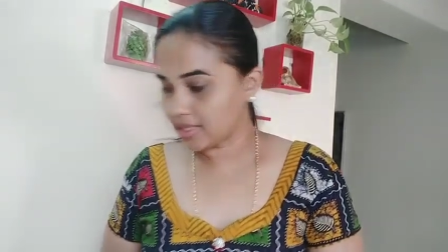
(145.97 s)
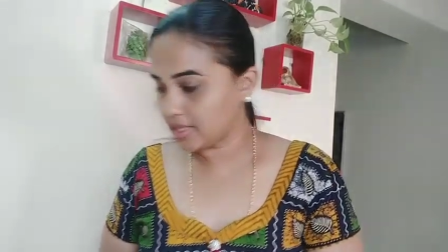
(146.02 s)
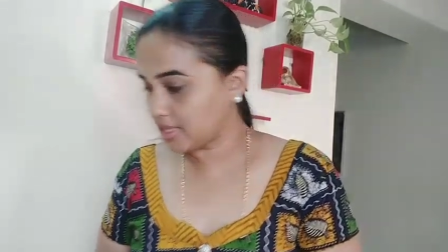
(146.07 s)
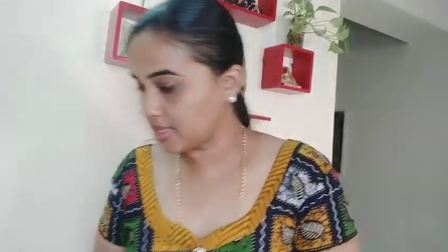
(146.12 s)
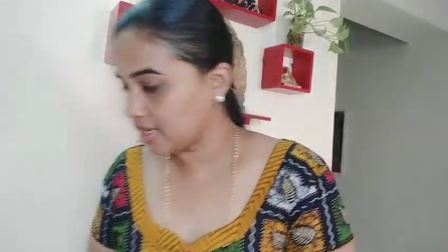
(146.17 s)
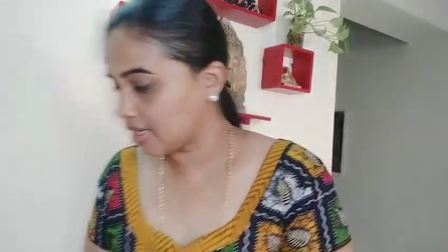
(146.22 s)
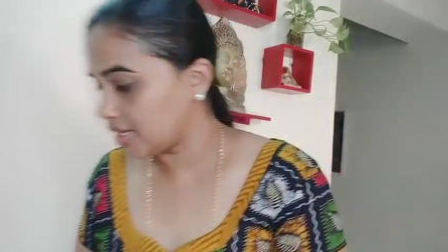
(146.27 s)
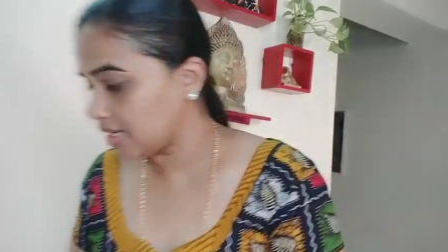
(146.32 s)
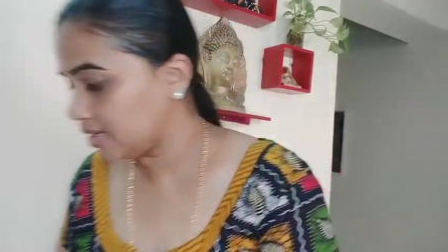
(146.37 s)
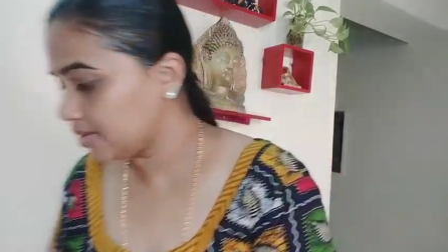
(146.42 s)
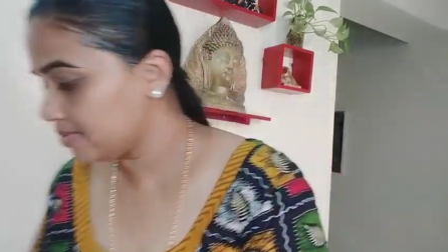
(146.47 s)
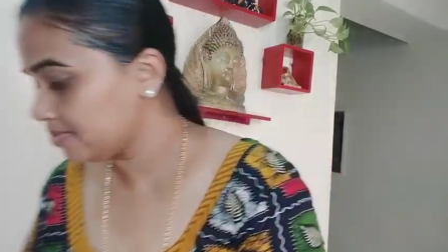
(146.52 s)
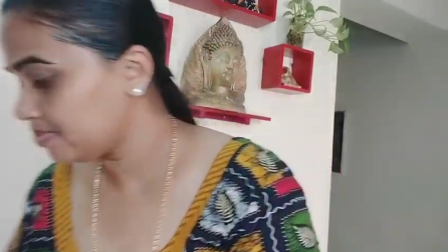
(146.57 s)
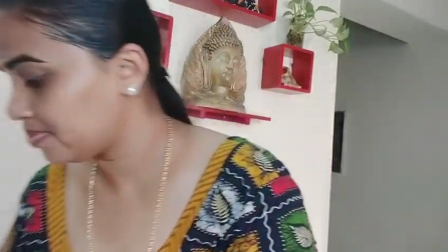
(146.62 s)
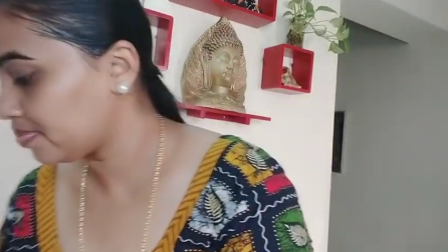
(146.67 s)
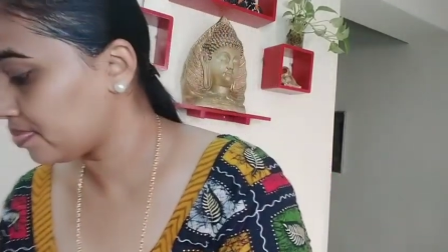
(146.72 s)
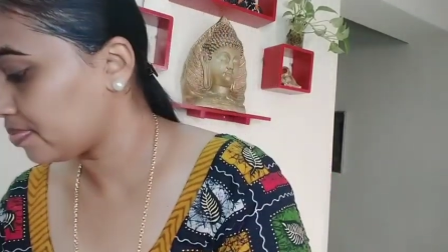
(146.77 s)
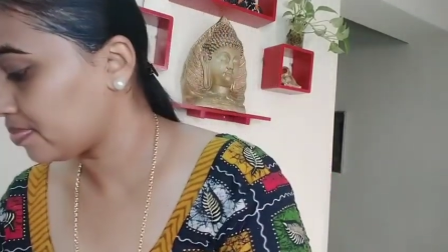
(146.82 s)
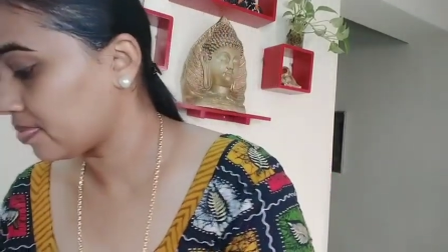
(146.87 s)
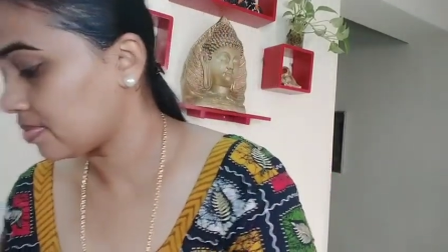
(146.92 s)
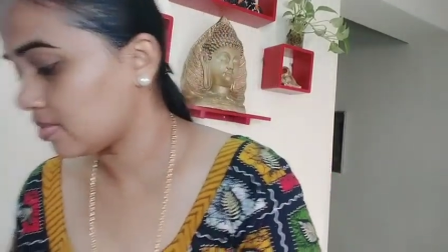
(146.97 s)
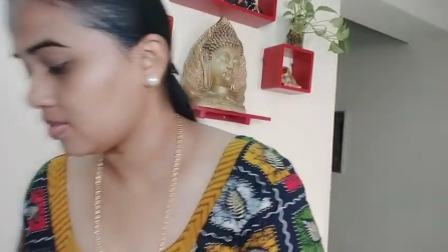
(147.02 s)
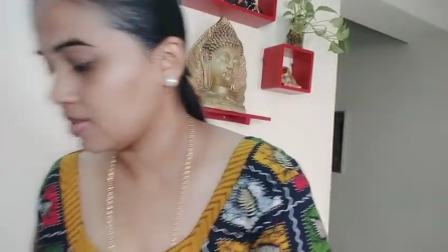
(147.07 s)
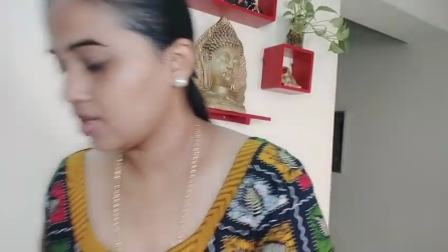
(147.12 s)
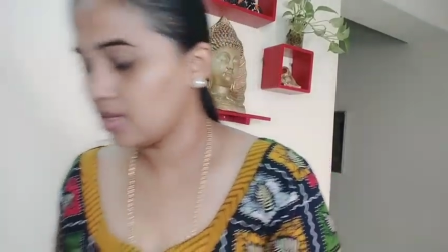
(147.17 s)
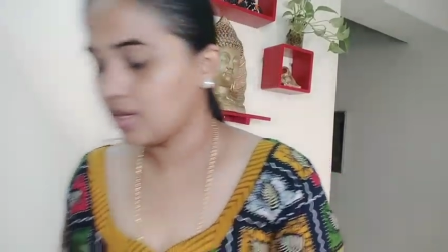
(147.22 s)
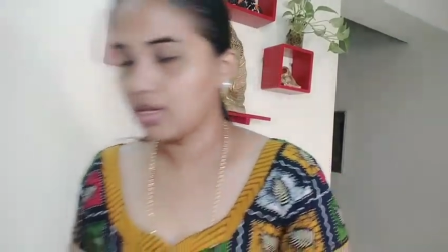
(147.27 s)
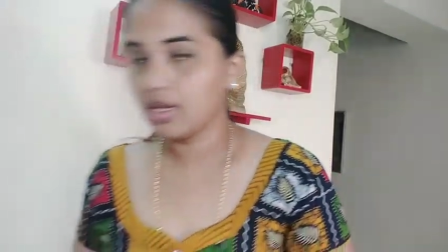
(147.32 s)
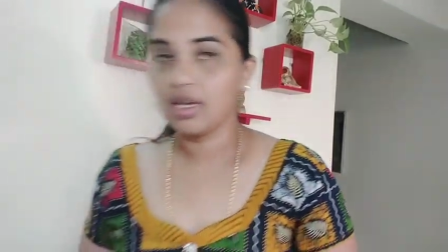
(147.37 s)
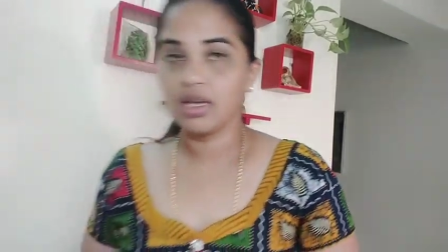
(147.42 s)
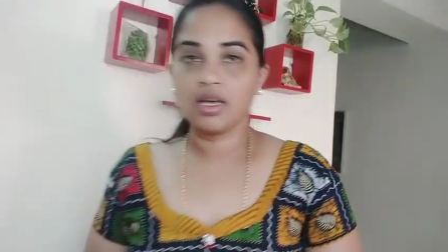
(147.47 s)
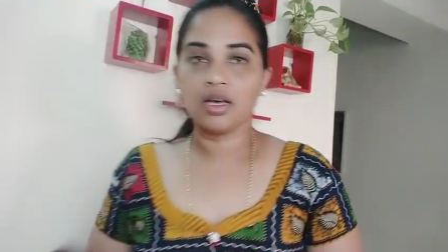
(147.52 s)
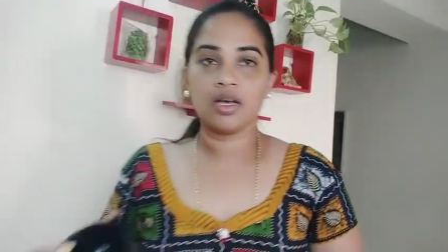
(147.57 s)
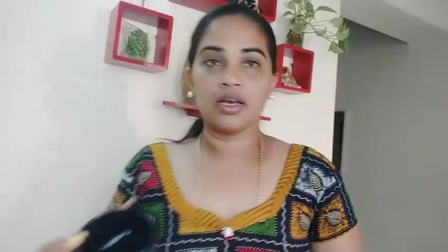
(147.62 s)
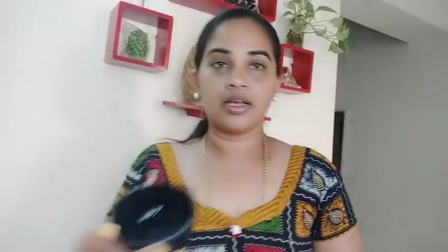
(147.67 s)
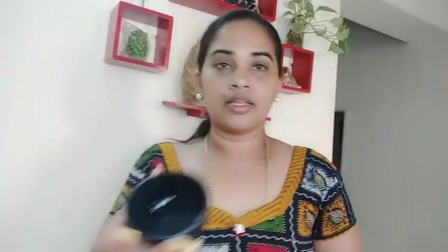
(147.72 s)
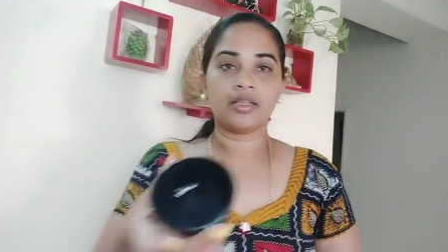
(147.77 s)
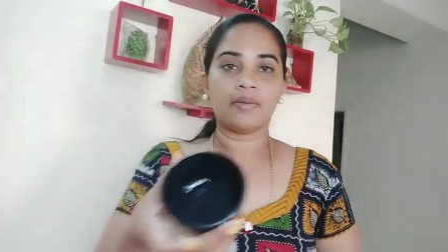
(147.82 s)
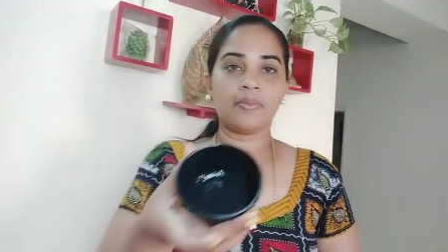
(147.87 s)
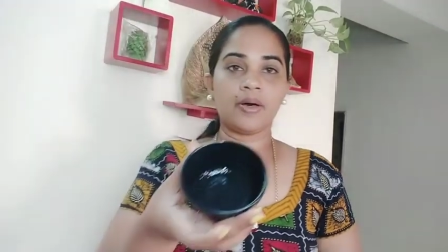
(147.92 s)
பார்த்தீங்கன்னா
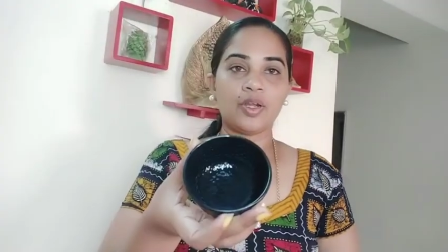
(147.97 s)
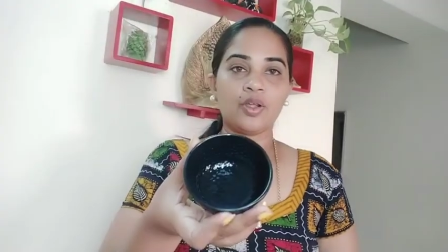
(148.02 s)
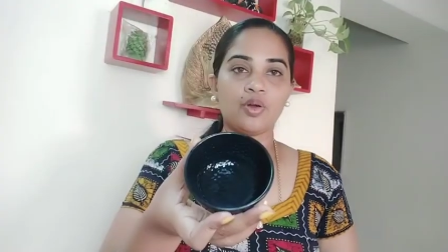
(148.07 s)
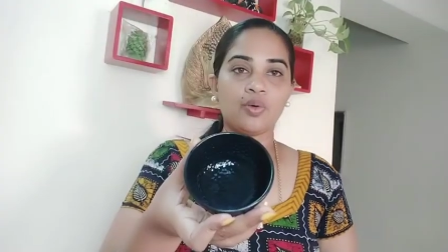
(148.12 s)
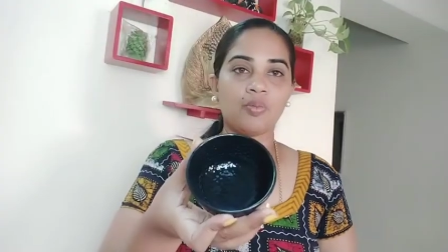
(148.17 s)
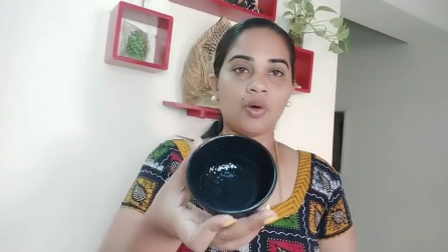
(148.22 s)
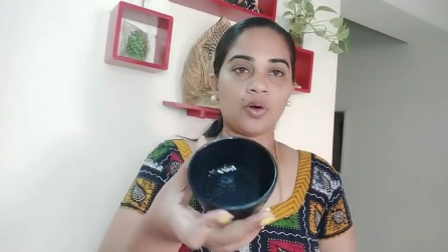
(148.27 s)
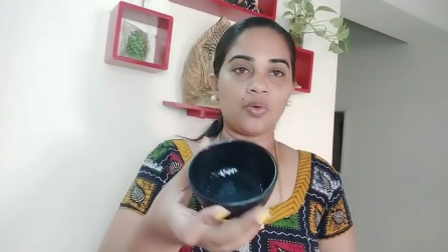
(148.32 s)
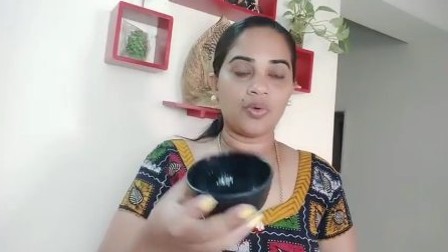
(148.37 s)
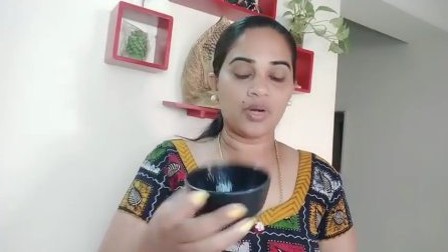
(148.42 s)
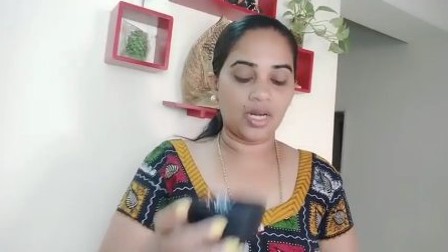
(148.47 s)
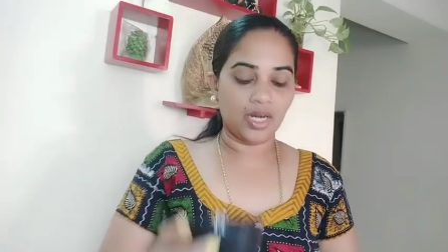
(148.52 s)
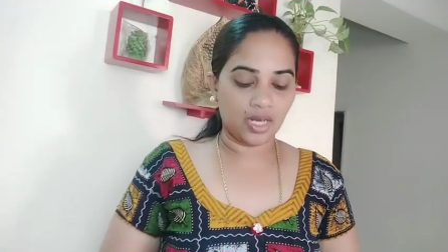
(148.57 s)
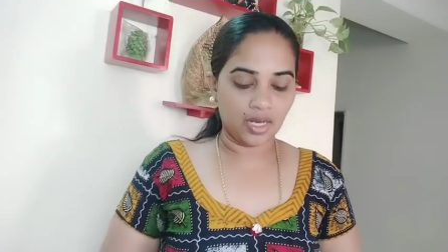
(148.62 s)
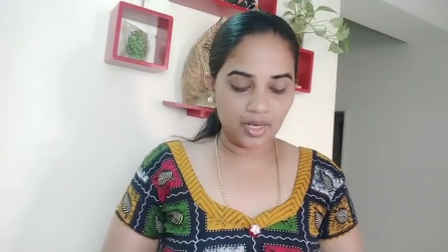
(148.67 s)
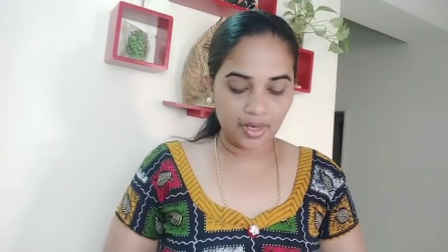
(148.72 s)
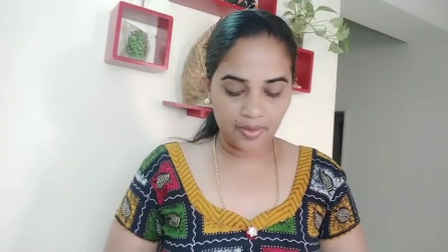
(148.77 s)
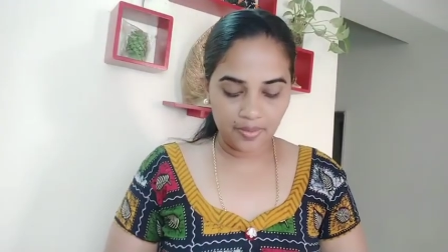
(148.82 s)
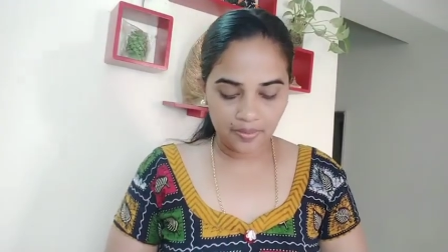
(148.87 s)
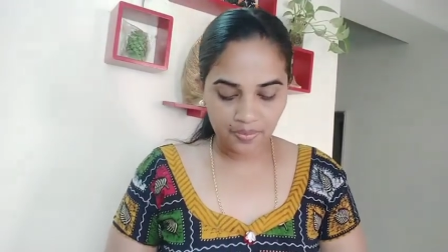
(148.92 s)
இந்த மாதிரி ஒரு பவுலில்